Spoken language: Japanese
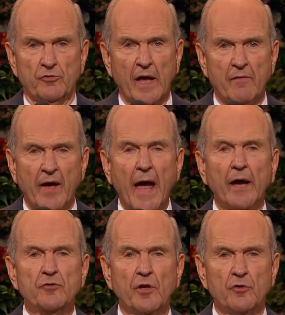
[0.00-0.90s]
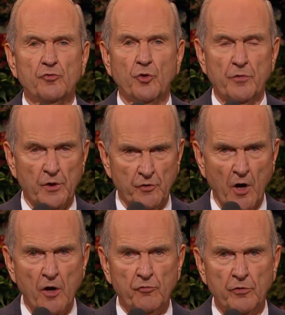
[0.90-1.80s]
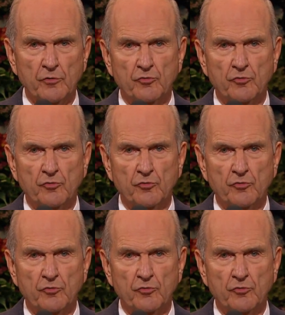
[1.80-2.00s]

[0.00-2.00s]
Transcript: ほとんど全ての会員が居